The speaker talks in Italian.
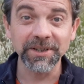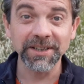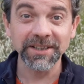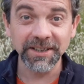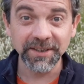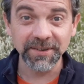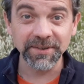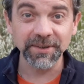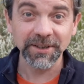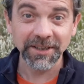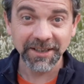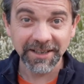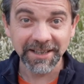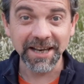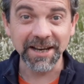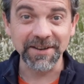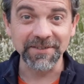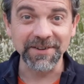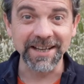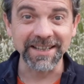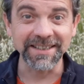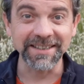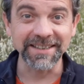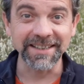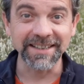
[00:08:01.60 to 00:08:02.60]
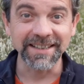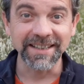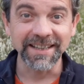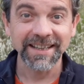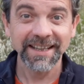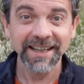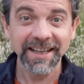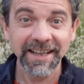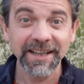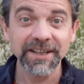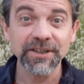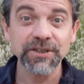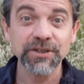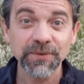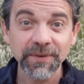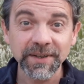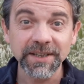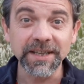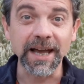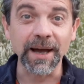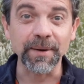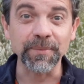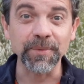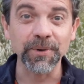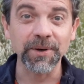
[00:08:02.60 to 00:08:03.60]
inizio ad andare avanti e ci
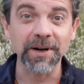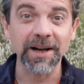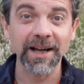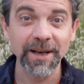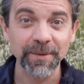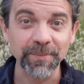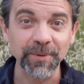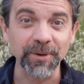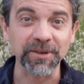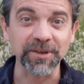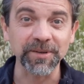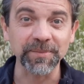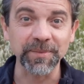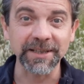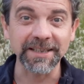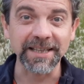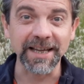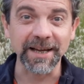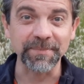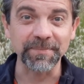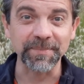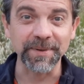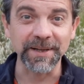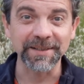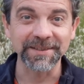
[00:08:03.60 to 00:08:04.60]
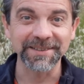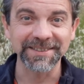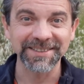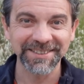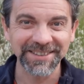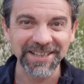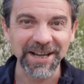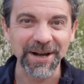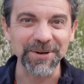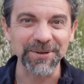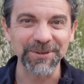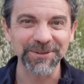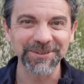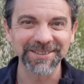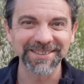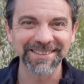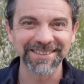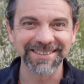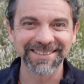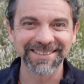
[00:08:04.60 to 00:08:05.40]
vediamo alla prossima tappa. Ciao!